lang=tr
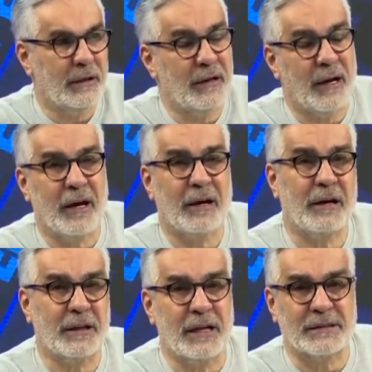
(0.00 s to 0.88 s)

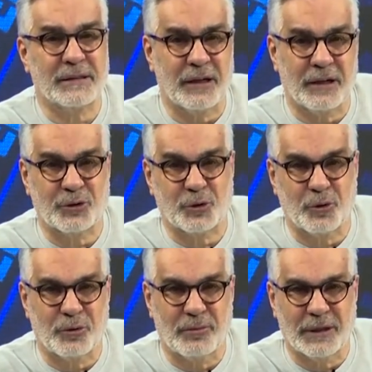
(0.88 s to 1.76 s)
Yalakadan sanatçı
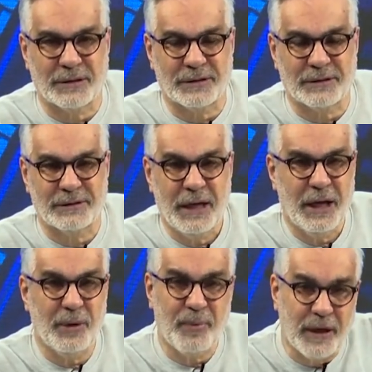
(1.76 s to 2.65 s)
olmaz.
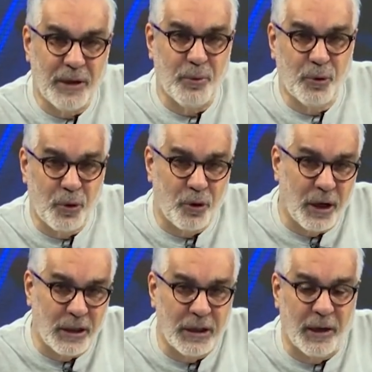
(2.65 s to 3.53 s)
E peki bu
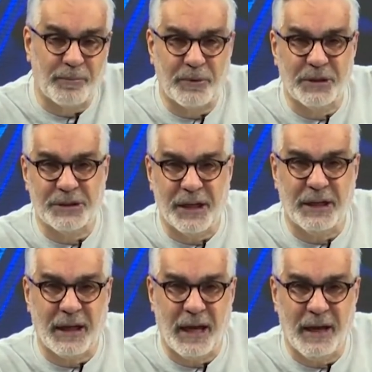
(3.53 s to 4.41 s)
Gökhan'ın yaptığı
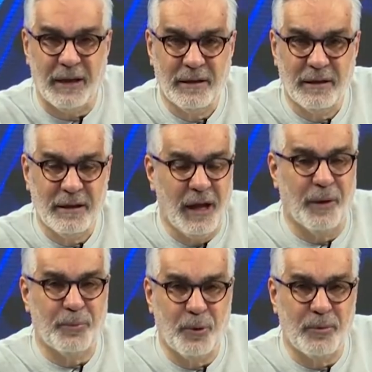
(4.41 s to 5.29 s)
şey ne? Ne
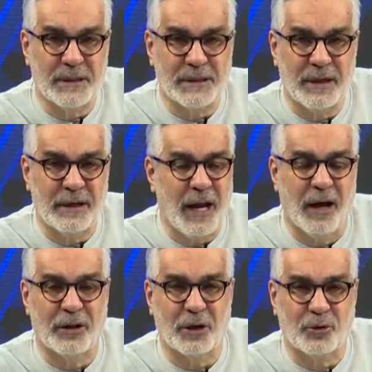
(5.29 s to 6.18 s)
yapıyor mesela? Ne
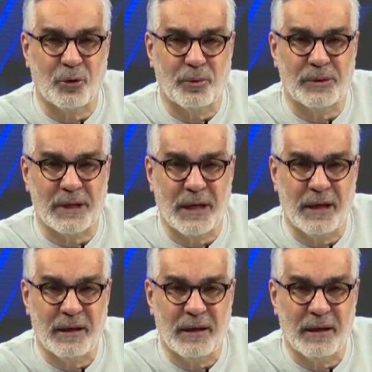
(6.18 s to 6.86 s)
anlatıyor bize?